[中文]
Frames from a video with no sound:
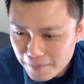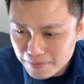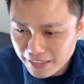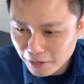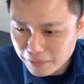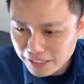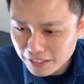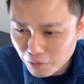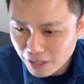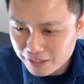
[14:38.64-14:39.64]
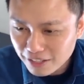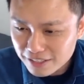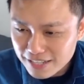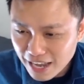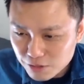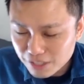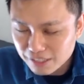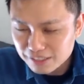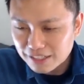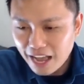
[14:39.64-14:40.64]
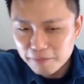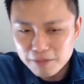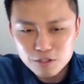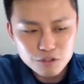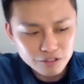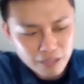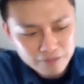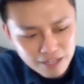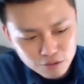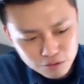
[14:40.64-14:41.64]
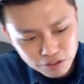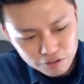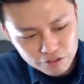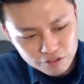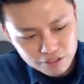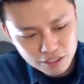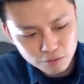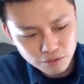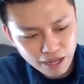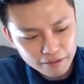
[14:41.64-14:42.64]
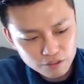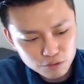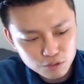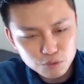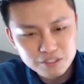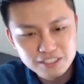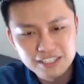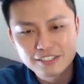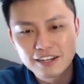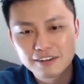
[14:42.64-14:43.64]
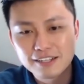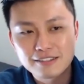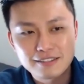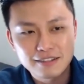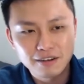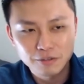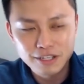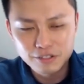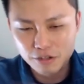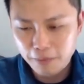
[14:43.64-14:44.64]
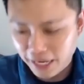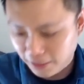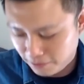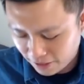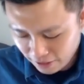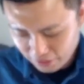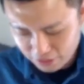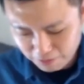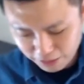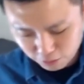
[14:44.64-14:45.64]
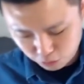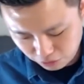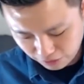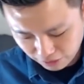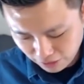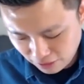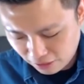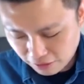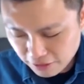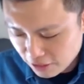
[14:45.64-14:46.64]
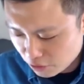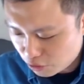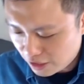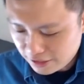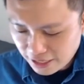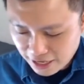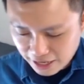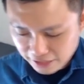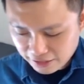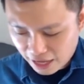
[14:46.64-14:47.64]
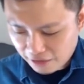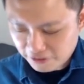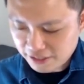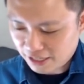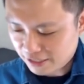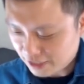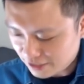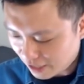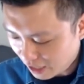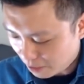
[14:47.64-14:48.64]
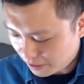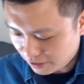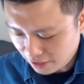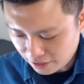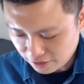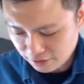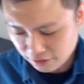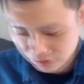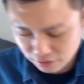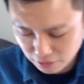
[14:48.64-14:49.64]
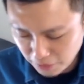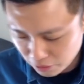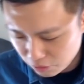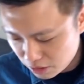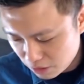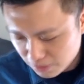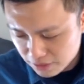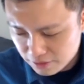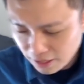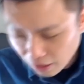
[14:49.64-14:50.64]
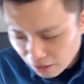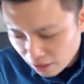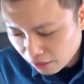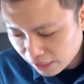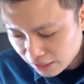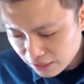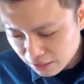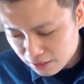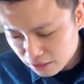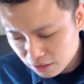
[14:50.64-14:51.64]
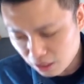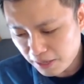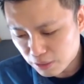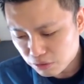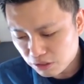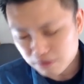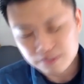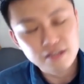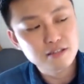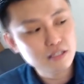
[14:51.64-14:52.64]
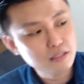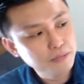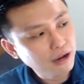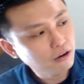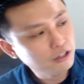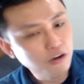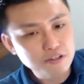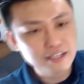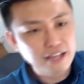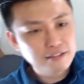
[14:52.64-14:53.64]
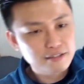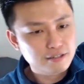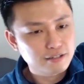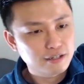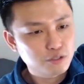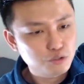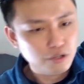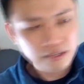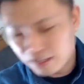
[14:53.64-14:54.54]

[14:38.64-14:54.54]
Naomi 王道的柴犬很可爱，没有错，他们当初也有就是请我来就是做介绍这样子哦，我那时候有拍影片，也是蛮有趣的。好，所以现在来跟大家分享一下这张卡片它的那个得票率基本资料。好，它的得票数一共有三十四票，哦，一共有三十四个人选。